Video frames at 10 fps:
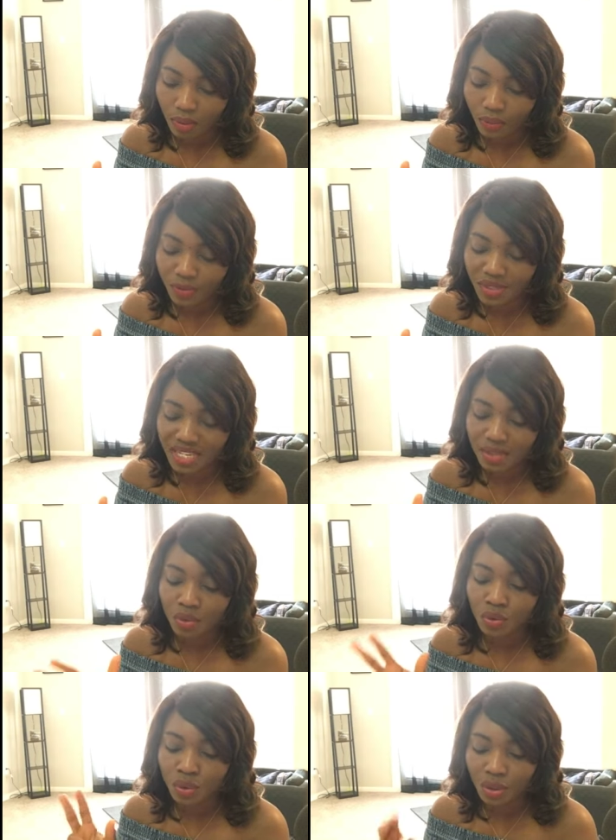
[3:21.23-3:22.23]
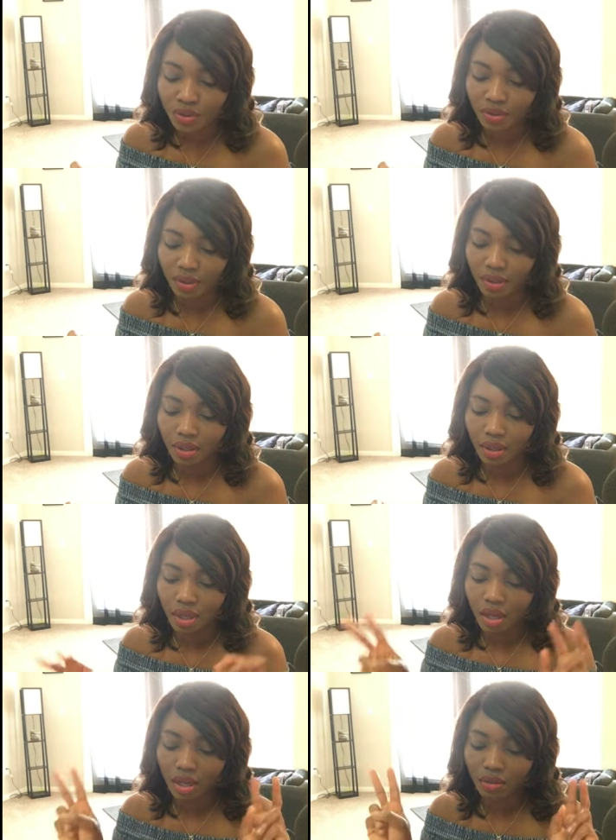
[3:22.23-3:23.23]
vous êtes neutre
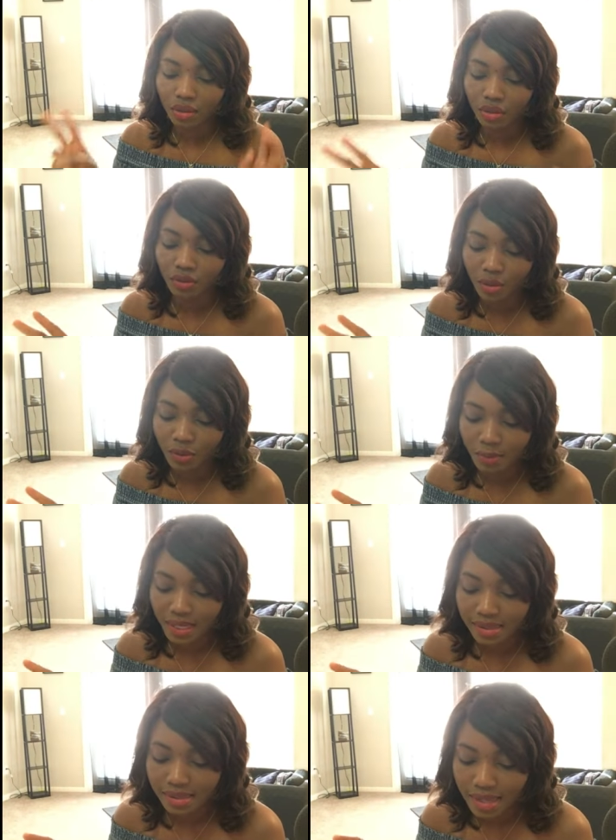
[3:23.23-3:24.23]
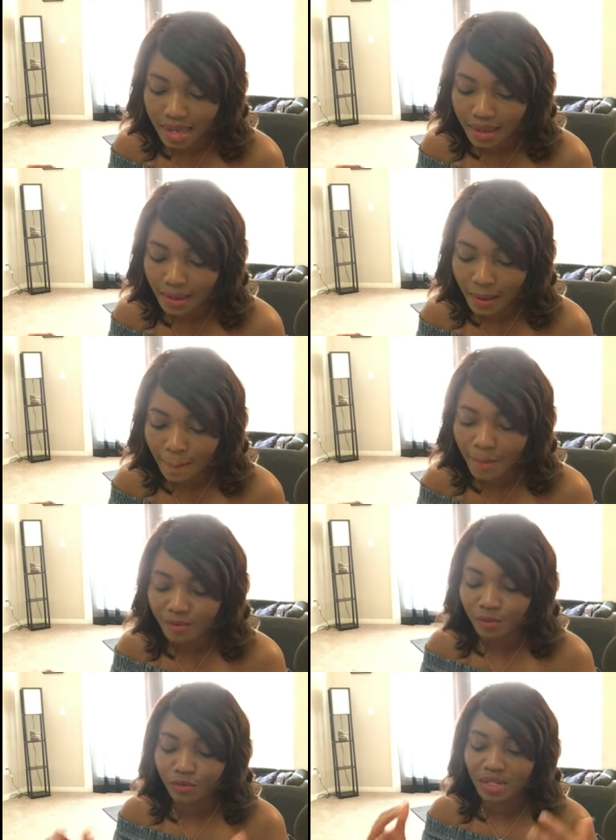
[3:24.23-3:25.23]
entre deux personnes, mais
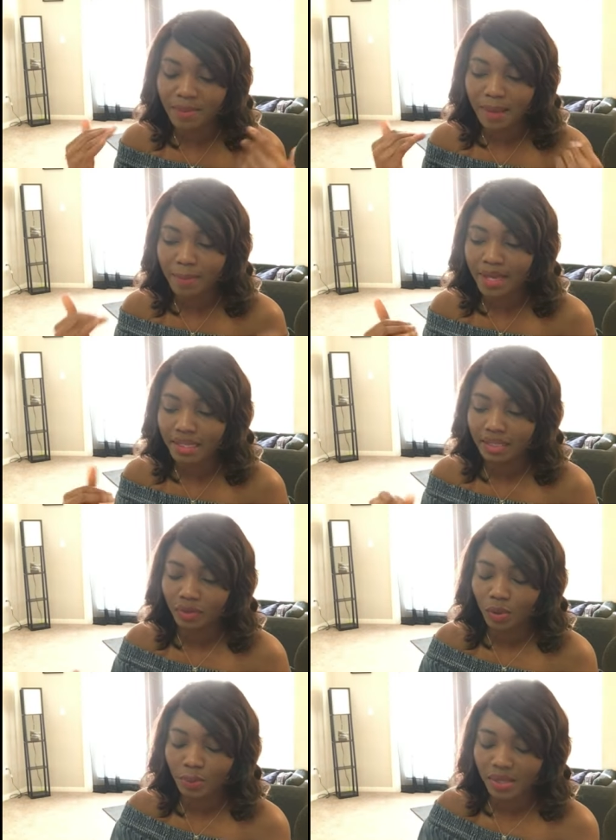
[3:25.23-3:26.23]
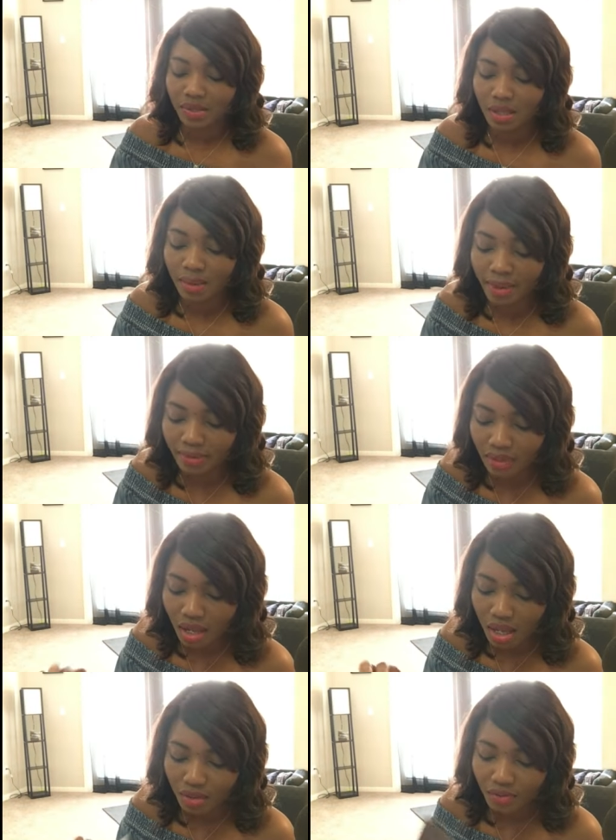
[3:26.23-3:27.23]
vous ne voulez pas perdre les deux personnes en même
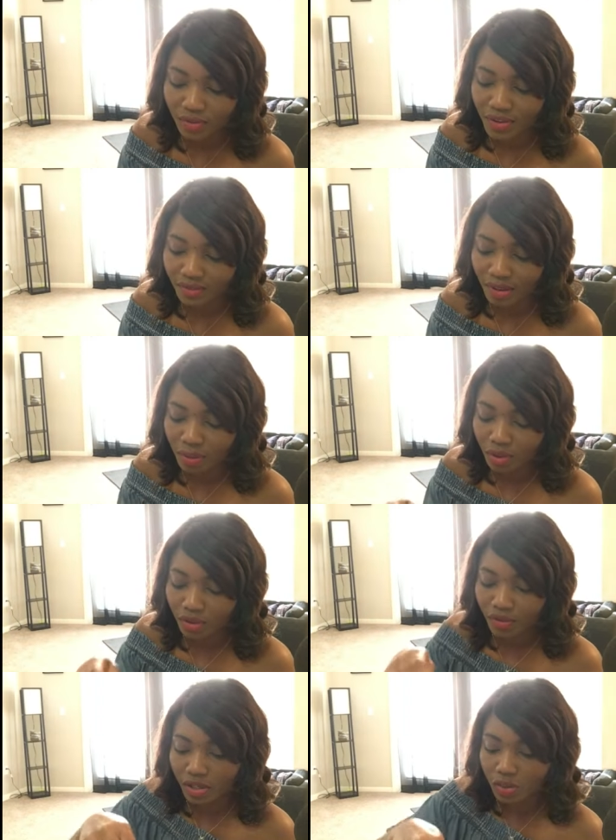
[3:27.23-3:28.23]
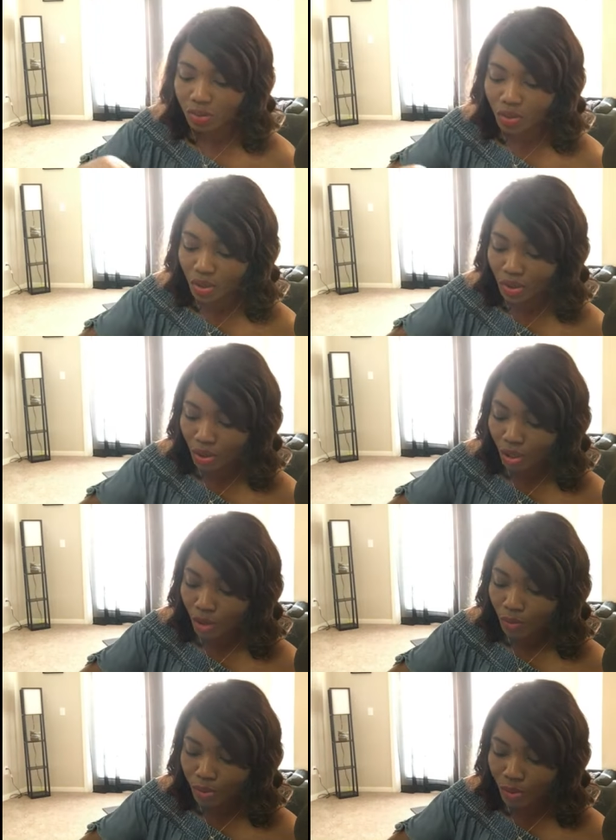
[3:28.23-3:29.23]
temps. Donc, vous faites vraiment de votre mieux
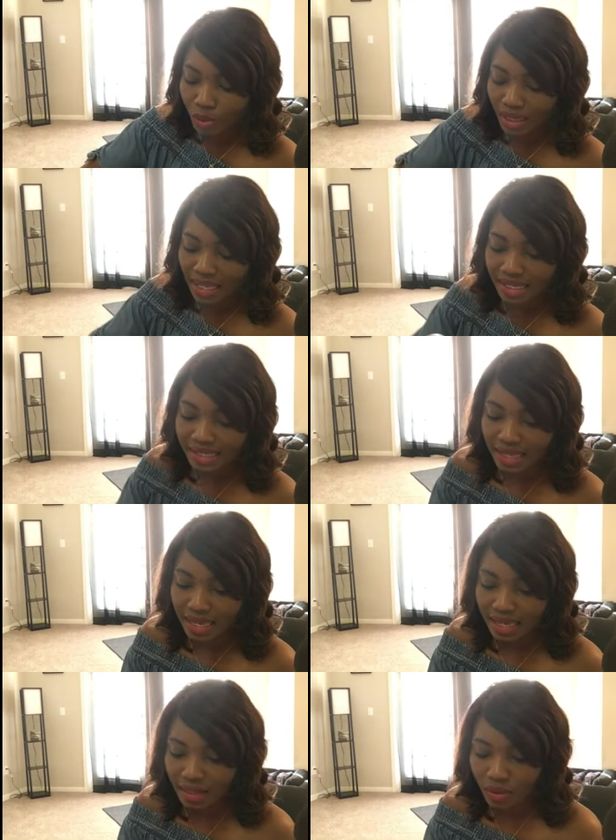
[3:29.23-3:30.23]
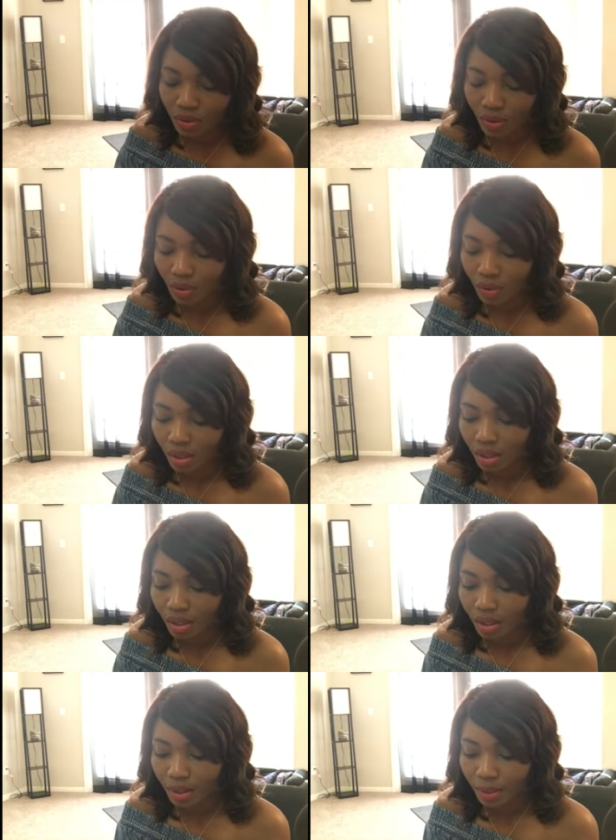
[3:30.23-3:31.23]
pour essayer de
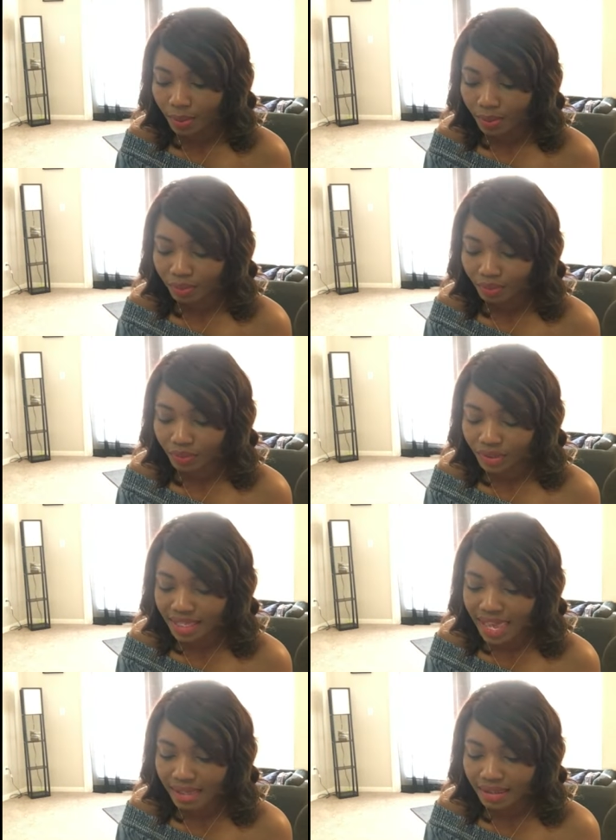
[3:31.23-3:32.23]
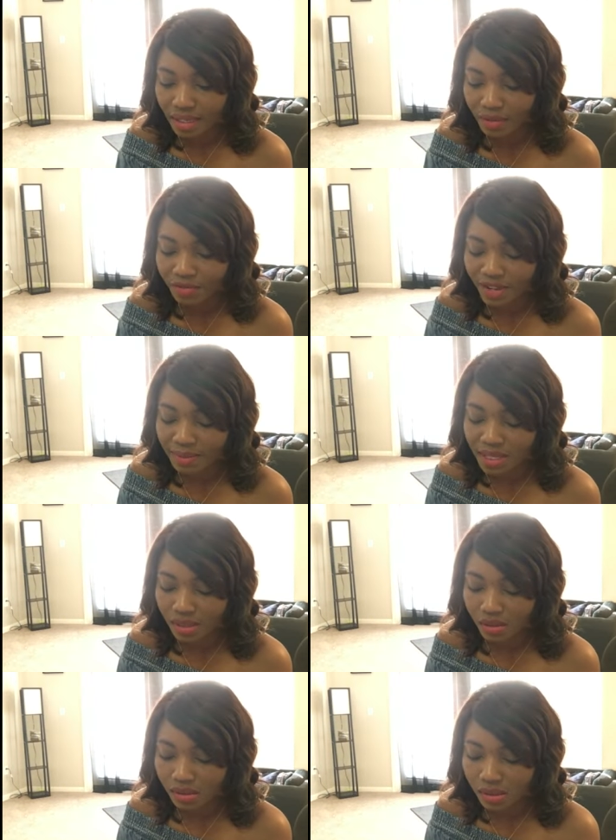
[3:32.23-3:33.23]
euh, garder une famille
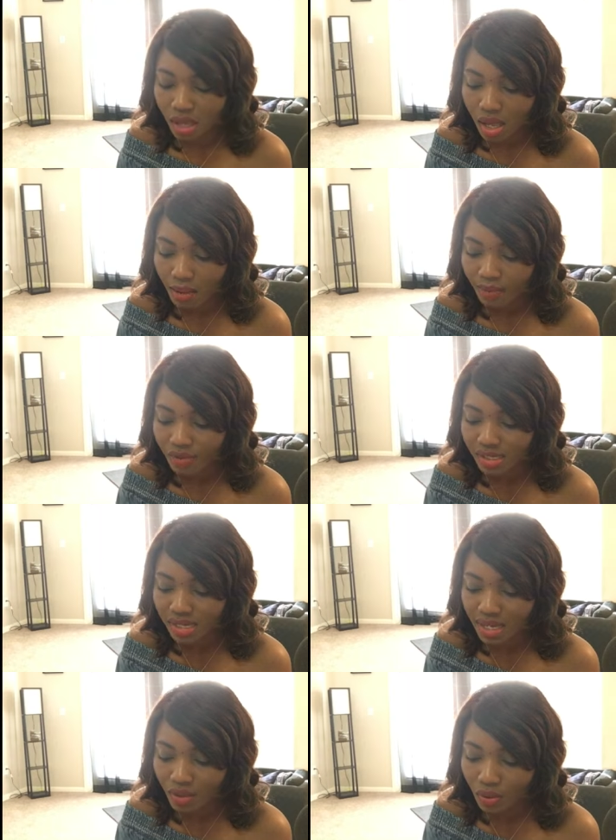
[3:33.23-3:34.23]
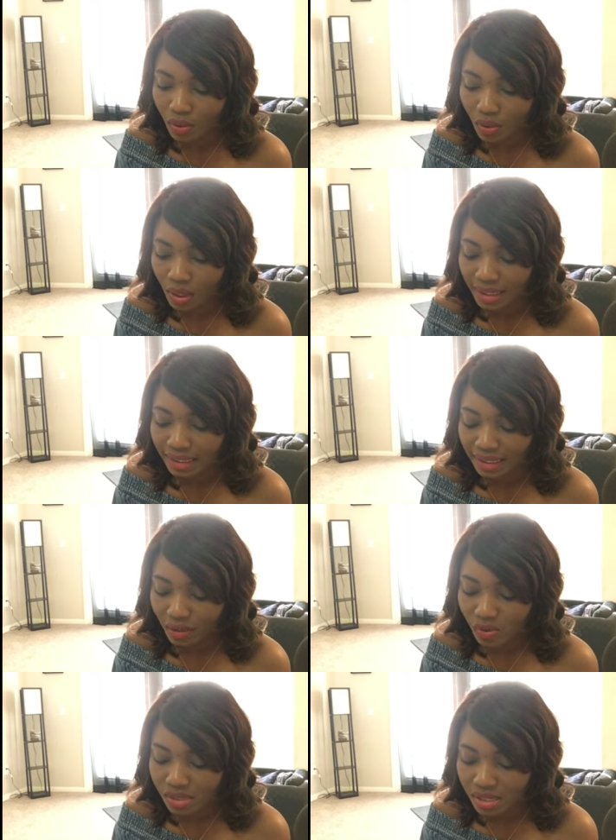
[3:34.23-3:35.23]
ensemble. Vous essayez de
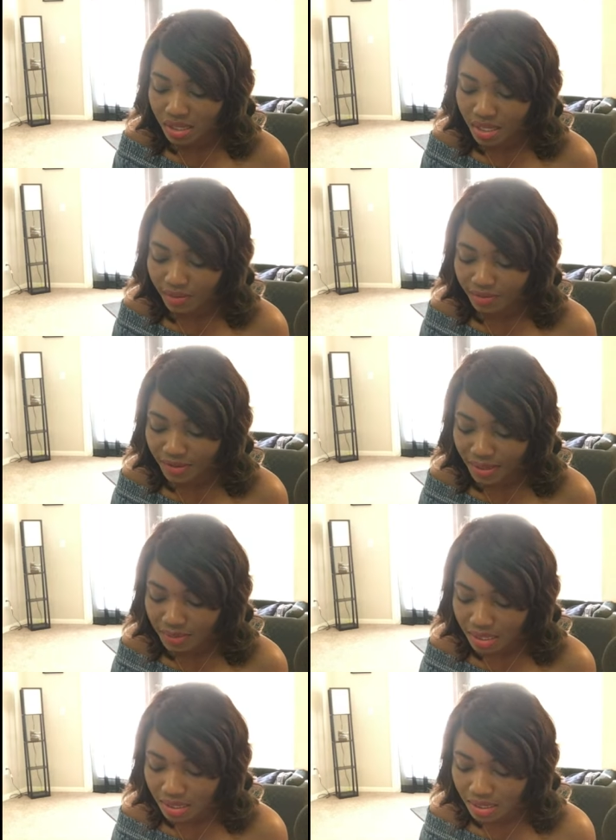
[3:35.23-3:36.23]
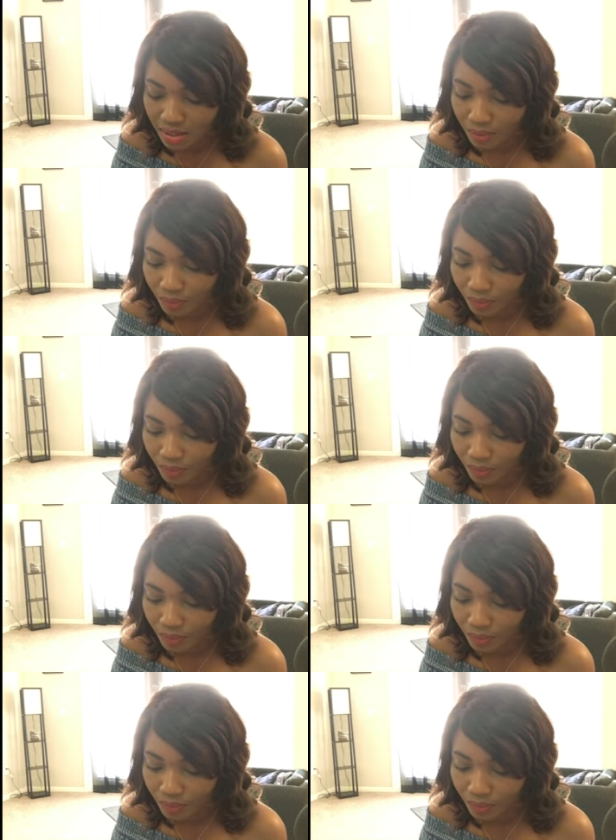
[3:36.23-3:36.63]
réconcilier une famille